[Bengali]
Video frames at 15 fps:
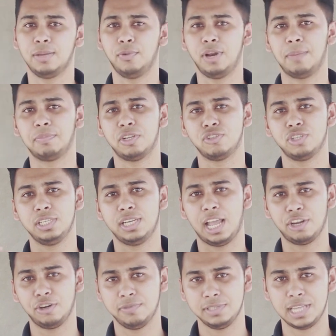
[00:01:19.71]
যেমন আপনারা যদি
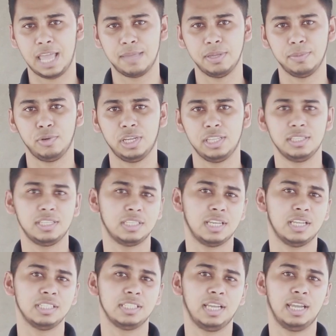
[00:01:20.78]
ঢাকা ইউনিভার্সিটি আইডিয়া পরীক্ষা দিতে
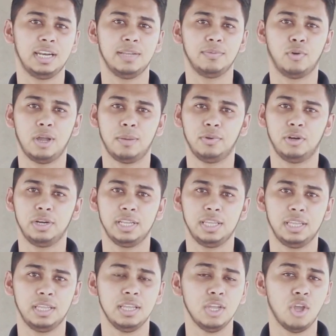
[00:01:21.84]
চান সেখানে ভোকাবুলারি